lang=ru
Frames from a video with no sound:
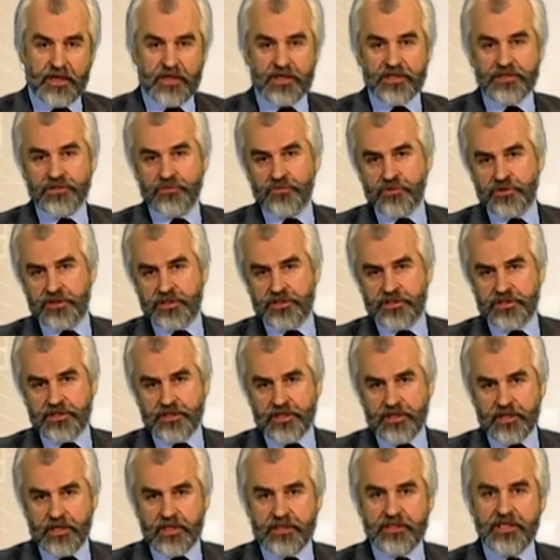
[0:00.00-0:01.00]
И
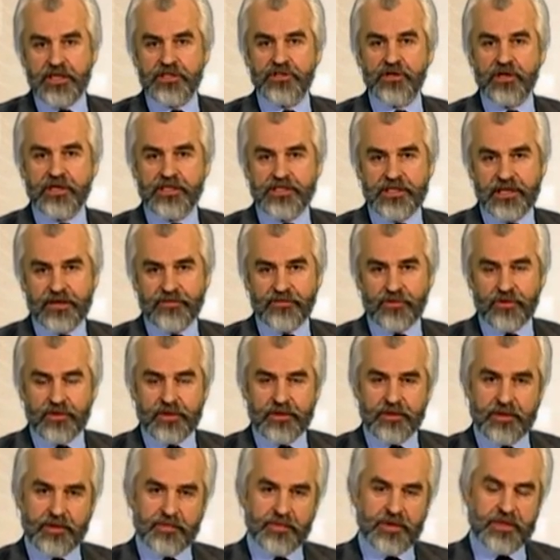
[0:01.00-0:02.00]
сегодняшний наш разговор
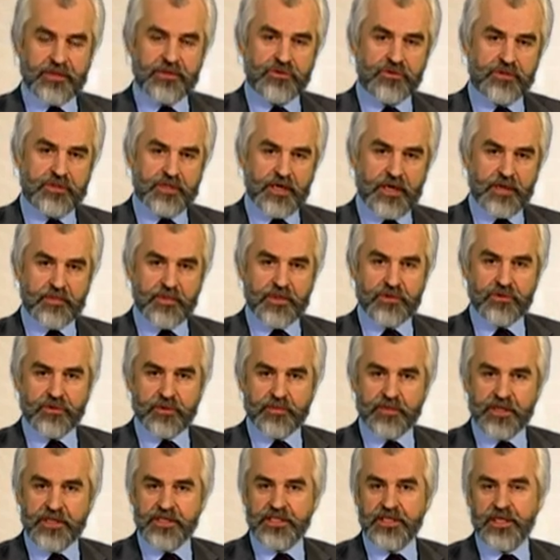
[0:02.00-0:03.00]
пойдет об
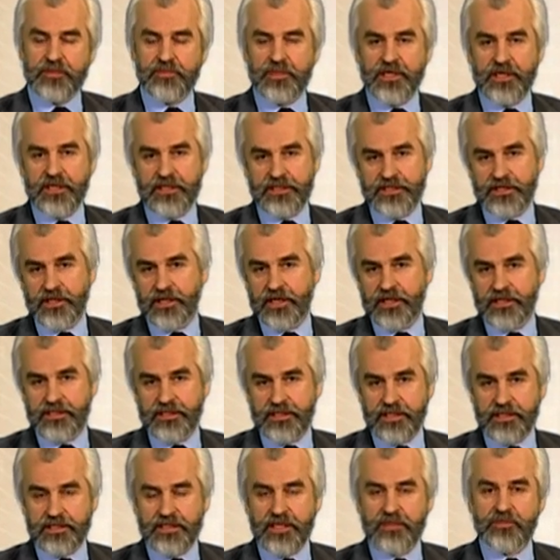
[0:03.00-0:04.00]
одном из самых
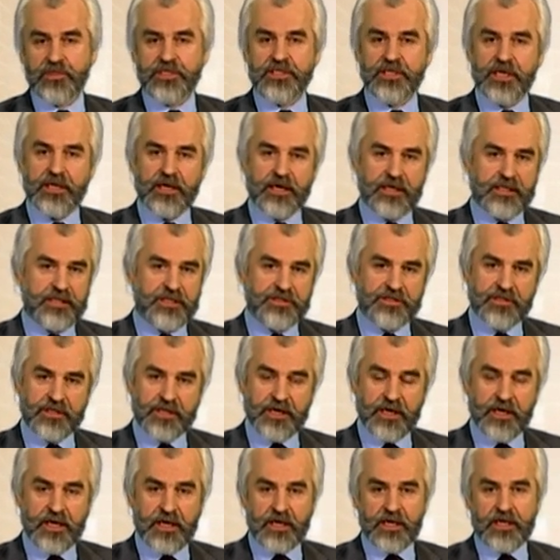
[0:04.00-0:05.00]
интересных, самых загадочных,
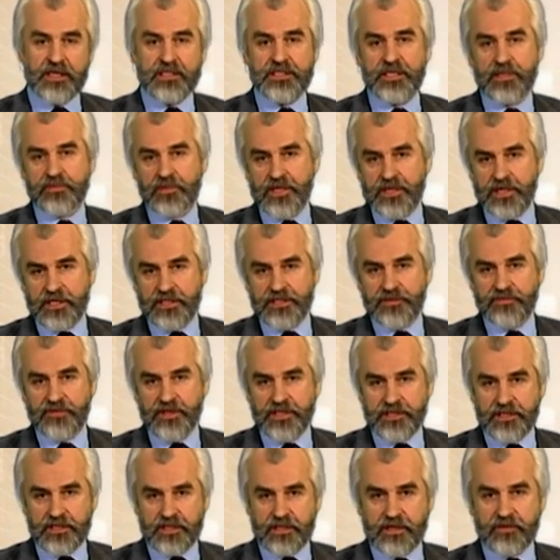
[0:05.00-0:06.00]
самых
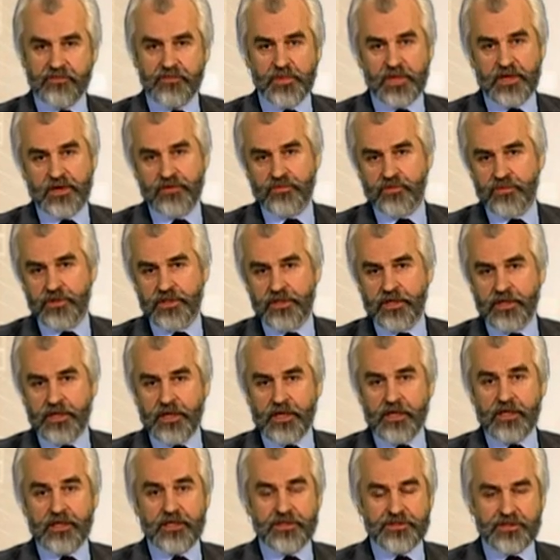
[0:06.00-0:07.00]
известных в мировой
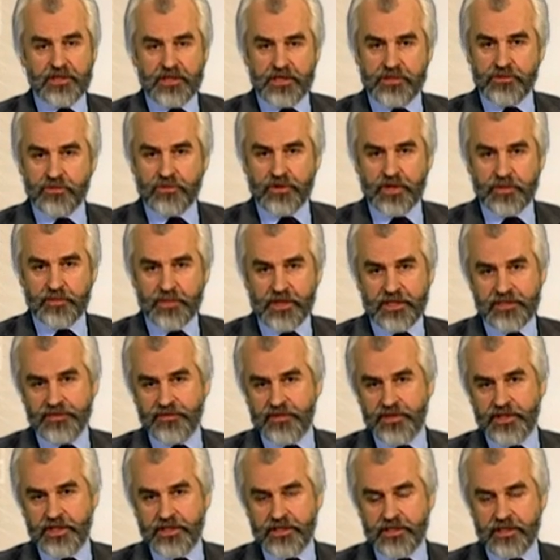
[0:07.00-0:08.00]
литературе
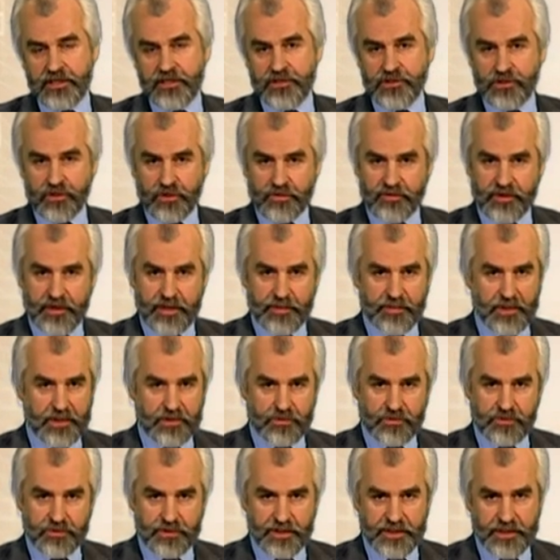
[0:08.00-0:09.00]
произведения «Слово о
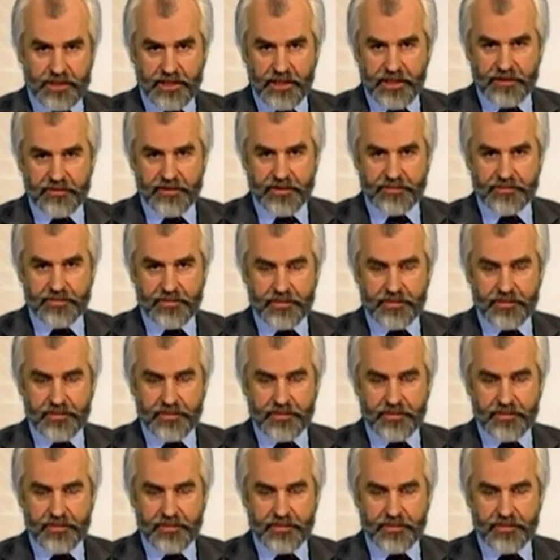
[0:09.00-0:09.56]
полку Игореве».